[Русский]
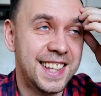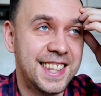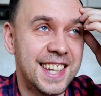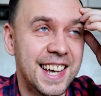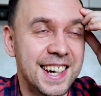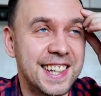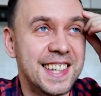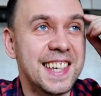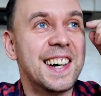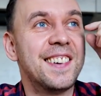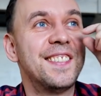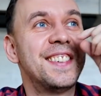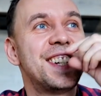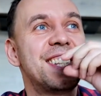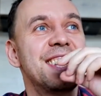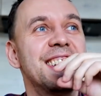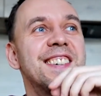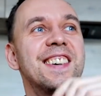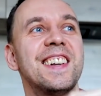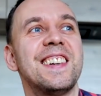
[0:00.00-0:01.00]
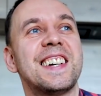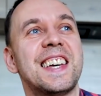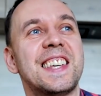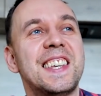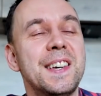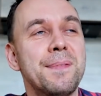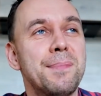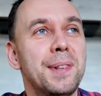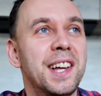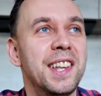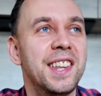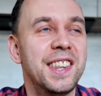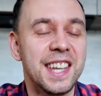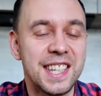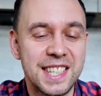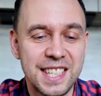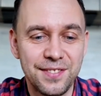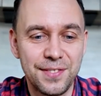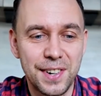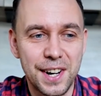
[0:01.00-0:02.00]
Так, я обычно говорю, какие планы на
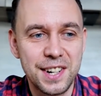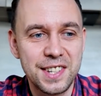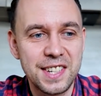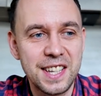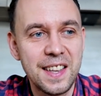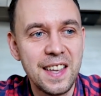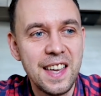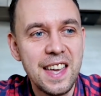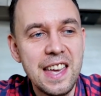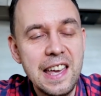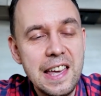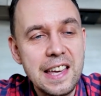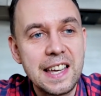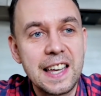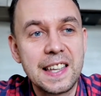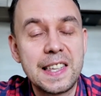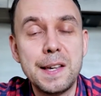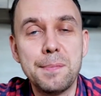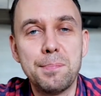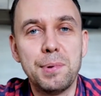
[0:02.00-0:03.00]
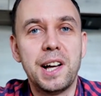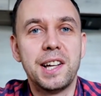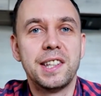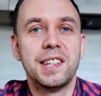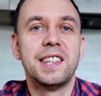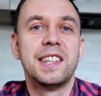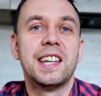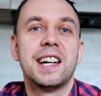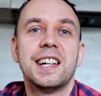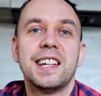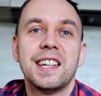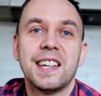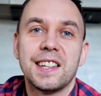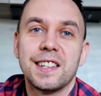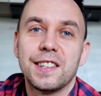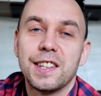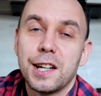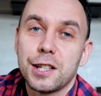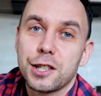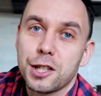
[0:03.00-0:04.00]
эти пару дней. Какие планы
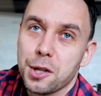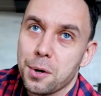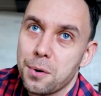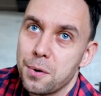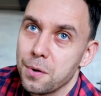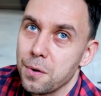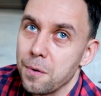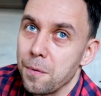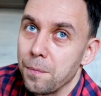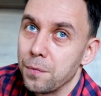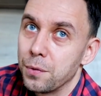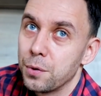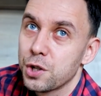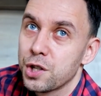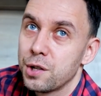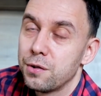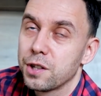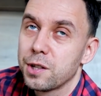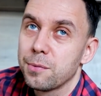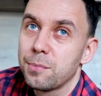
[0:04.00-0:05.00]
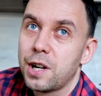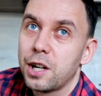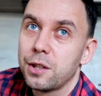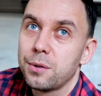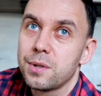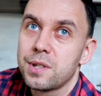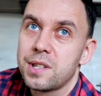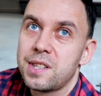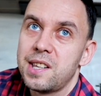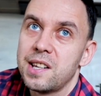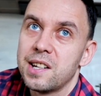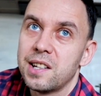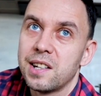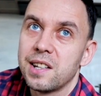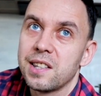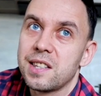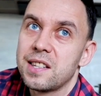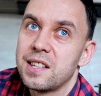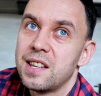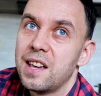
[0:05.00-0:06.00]
на, на стройку. Нужно в этом году
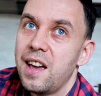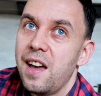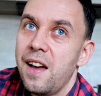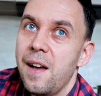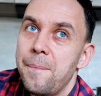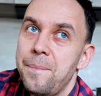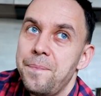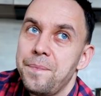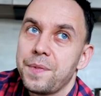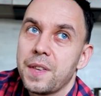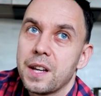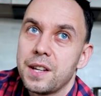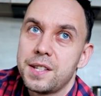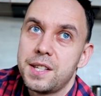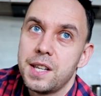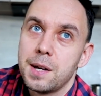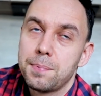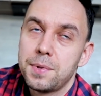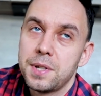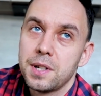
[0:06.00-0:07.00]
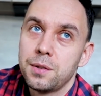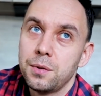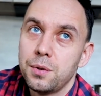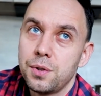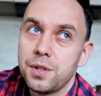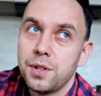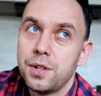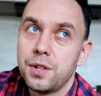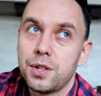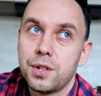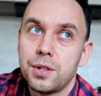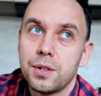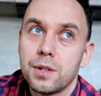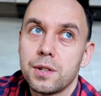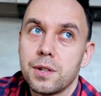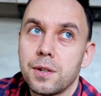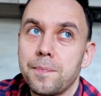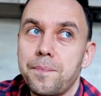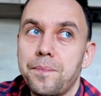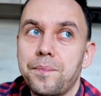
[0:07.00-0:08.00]
сделать септик, нужно
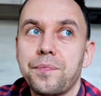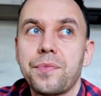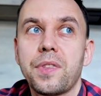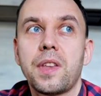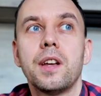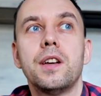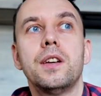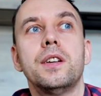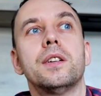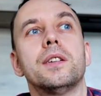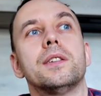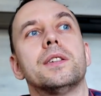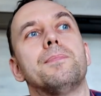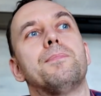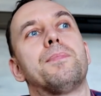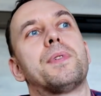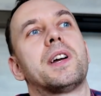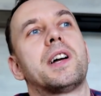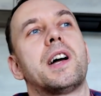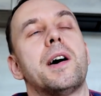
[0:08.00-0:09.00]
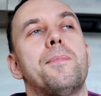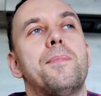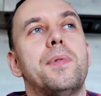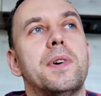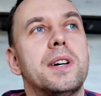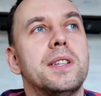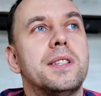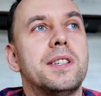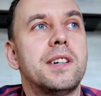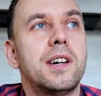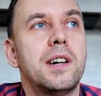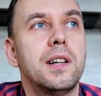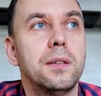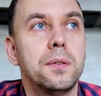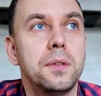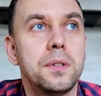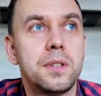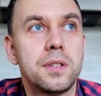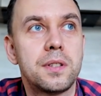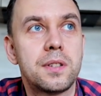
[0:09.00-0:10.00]
еще э, прокопать
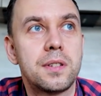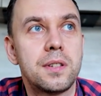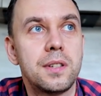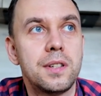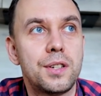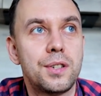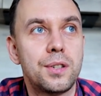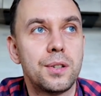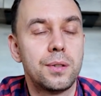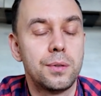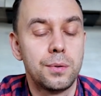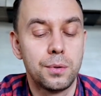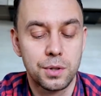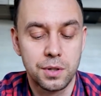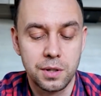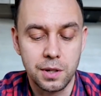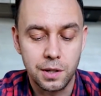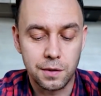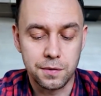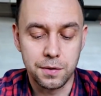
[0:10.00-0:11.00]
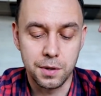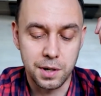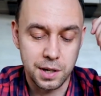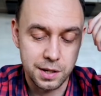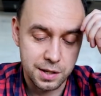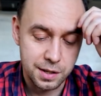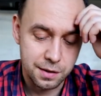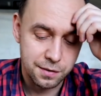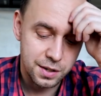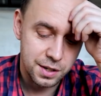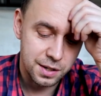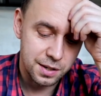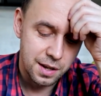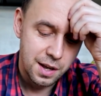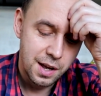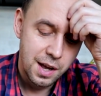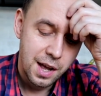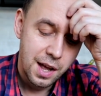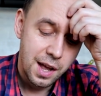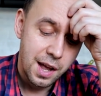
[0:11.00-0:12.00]
колодец, еще нужно, это все разные вещи.
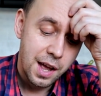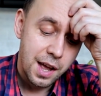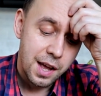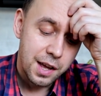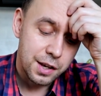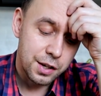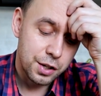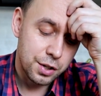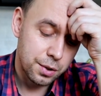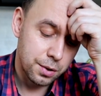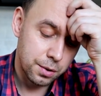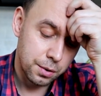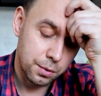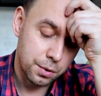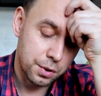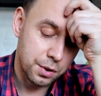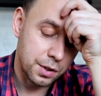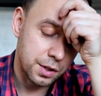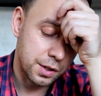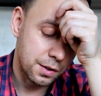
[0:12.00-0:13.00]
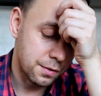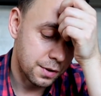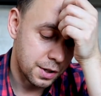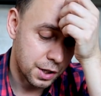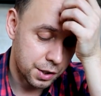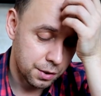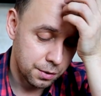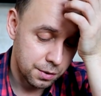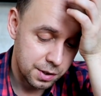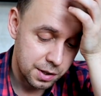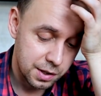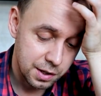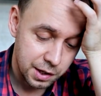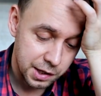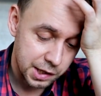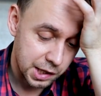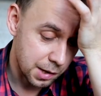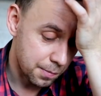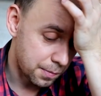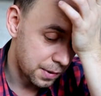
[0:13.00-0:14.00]
Еще нужно скважину
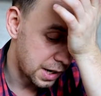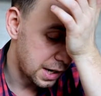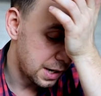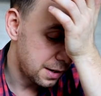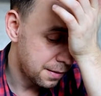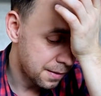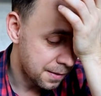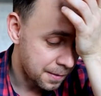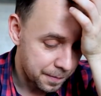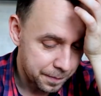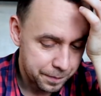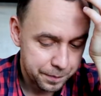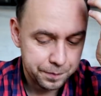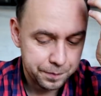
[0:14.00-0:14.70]
сделать для полива,